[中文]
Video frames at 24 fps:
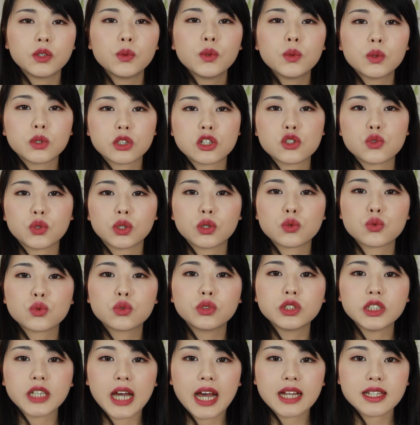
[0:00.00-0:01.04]
因为我是觉得，如
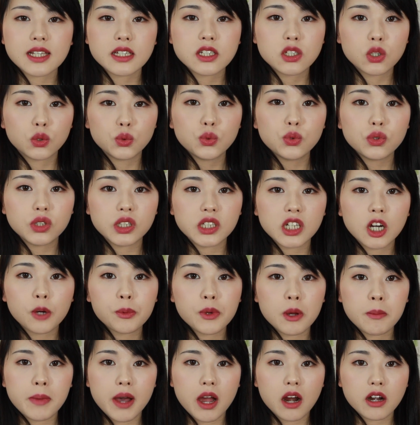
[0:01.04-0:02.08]
果你还在犹豫你要
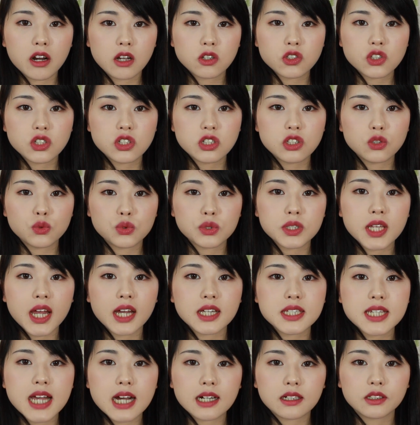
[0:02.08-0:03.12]
不要买二幺七，你觉得
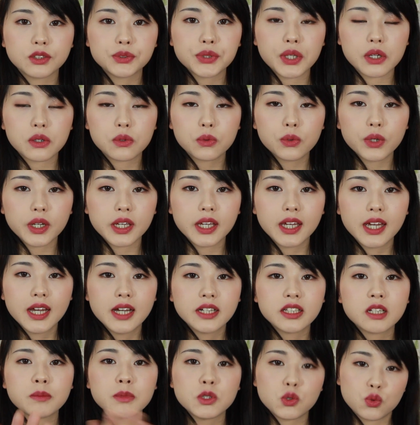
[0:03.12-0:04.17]
它价格有点贵，
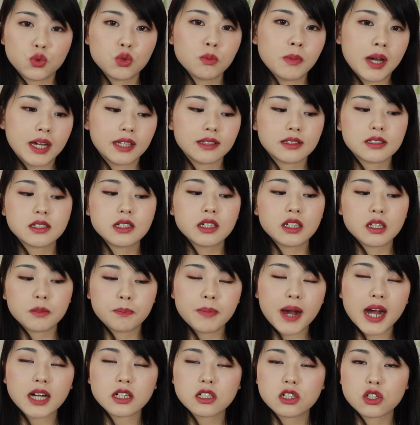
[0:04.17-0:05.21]
那么你去买这一
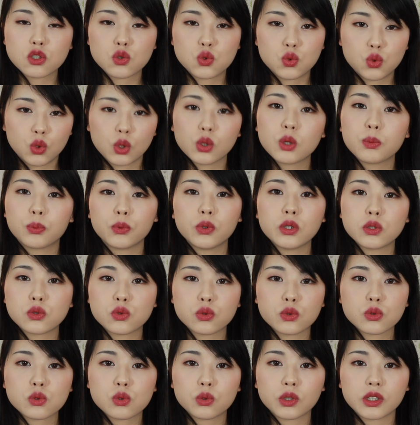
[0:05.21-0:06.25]
把是绝对不会
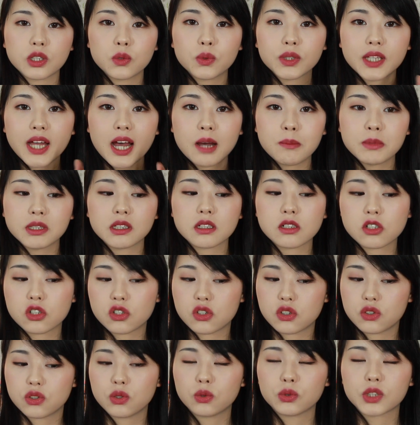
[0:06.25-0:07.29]
出错的，因为他们的
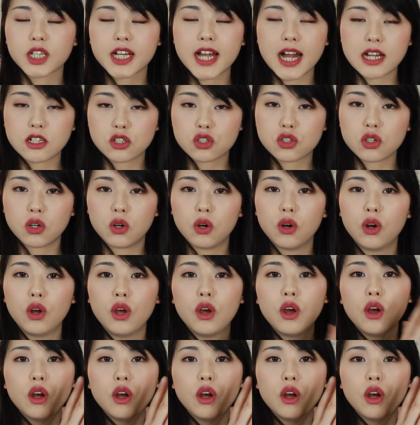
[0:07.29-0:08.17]
使用的感受。